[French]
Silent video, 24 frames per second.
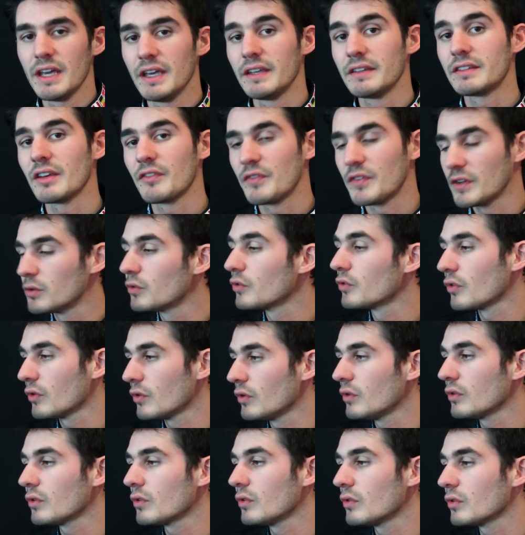Et ça fait deux
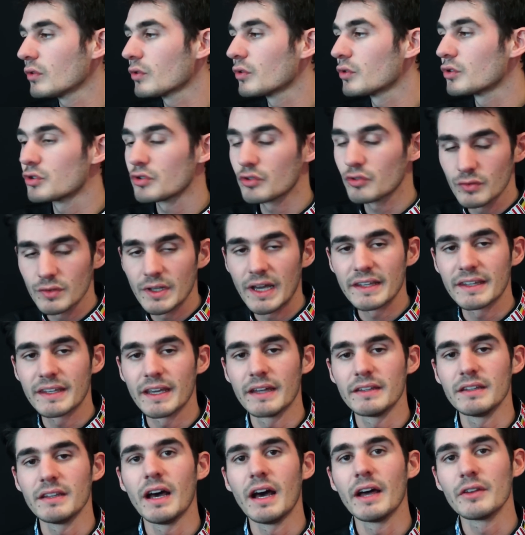ans que je suis à
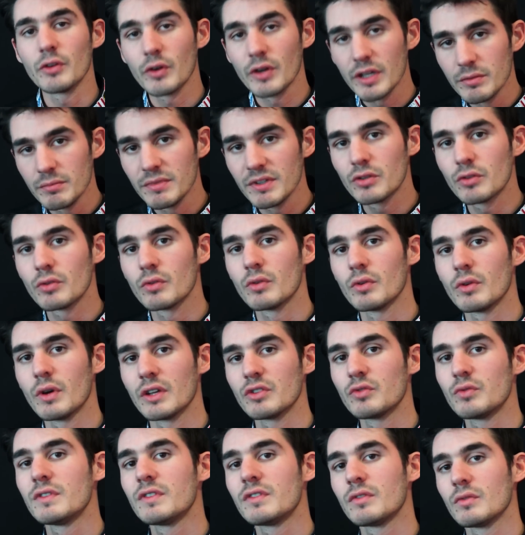Cannes. Un an et demi que
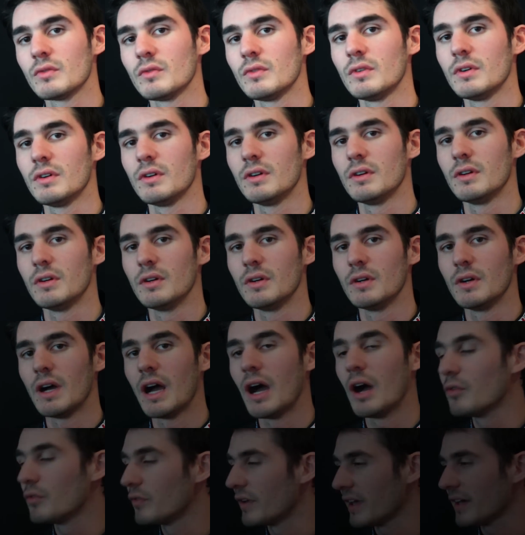Intuition euh,
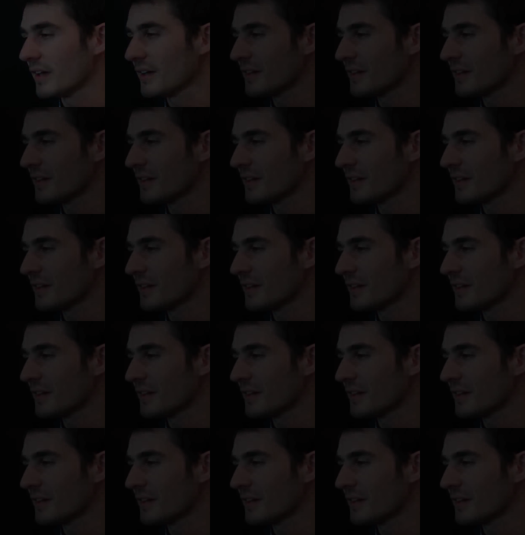a ouvert.